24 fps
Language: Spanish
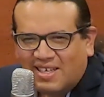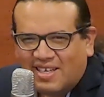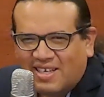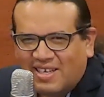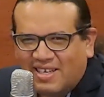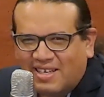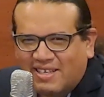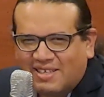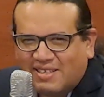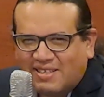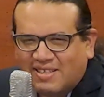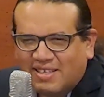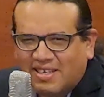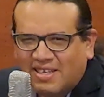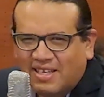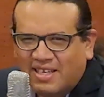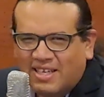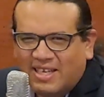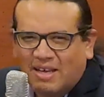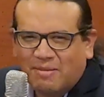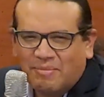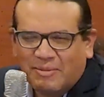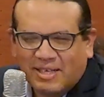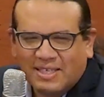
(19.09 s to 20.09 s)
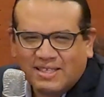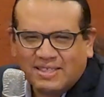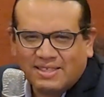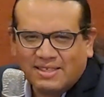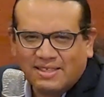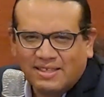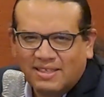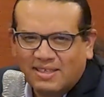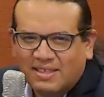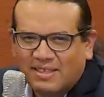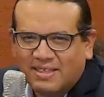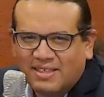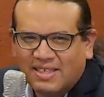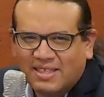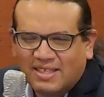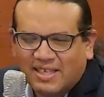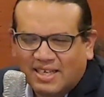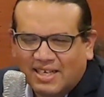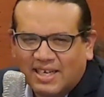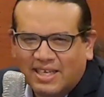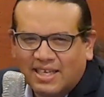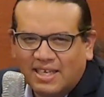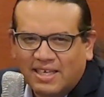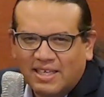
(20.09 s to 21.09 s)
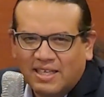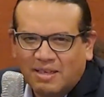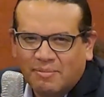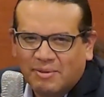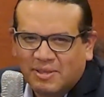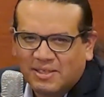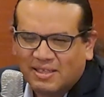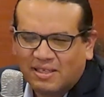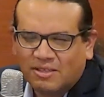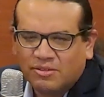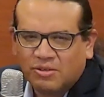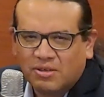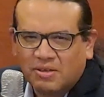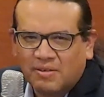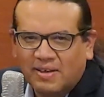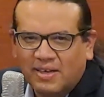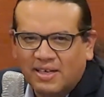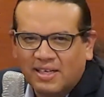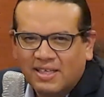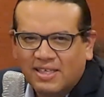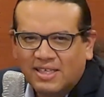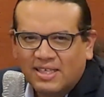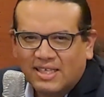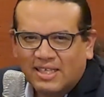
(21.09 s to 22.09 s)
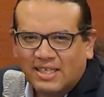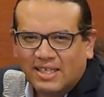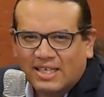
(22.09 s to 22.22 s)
que es la más destacada y de más alto nivel